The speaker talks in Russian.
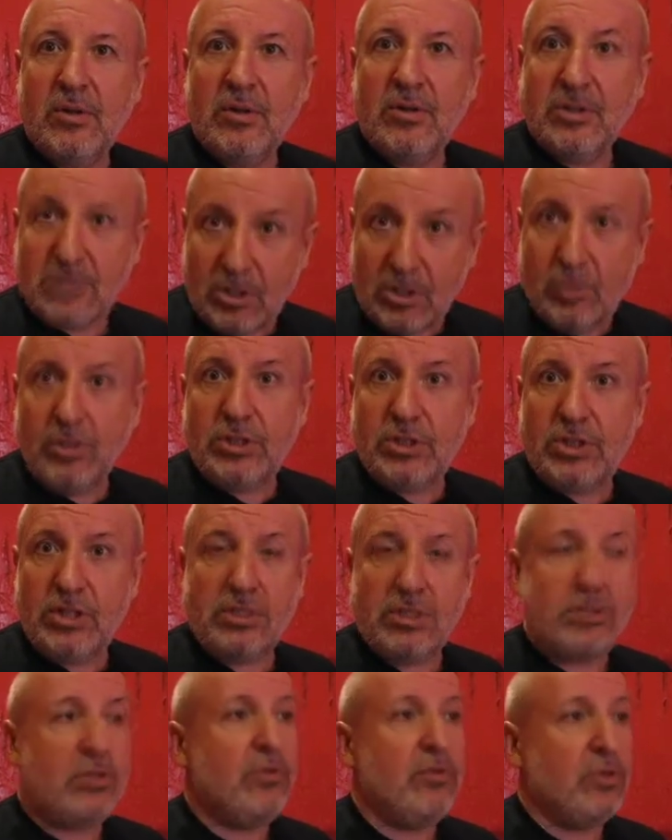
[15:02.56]
Закончились.
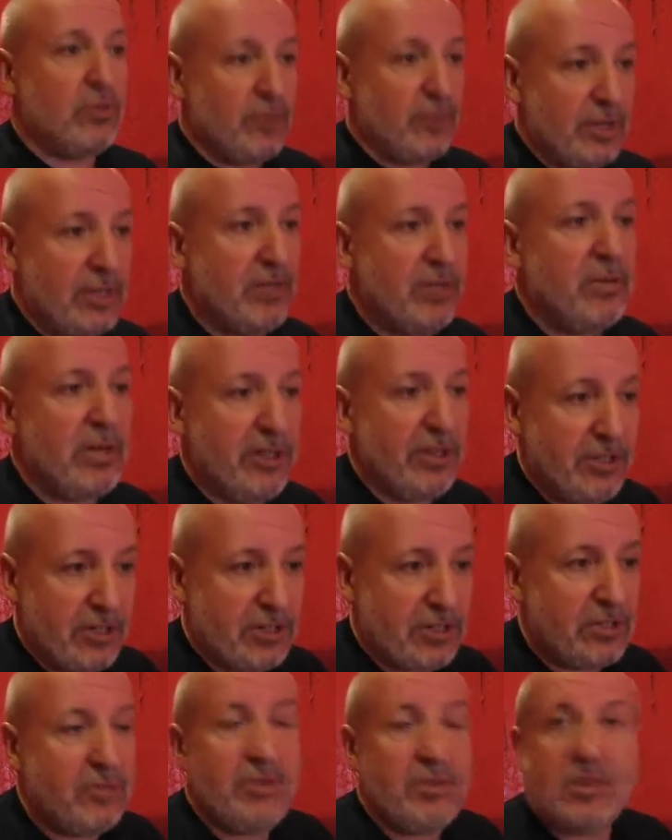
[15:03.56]
Вот в этом,
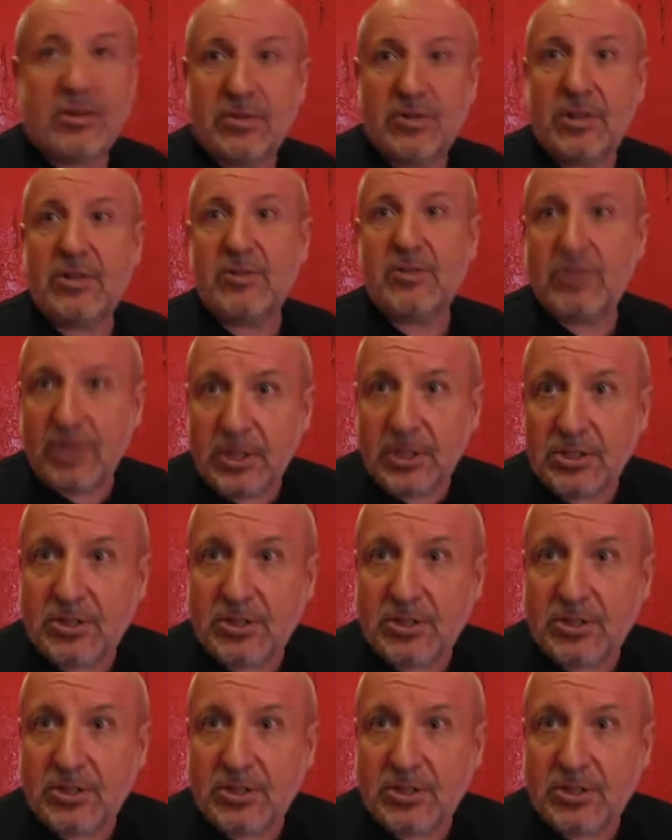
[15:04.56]
конечно, виновата власть.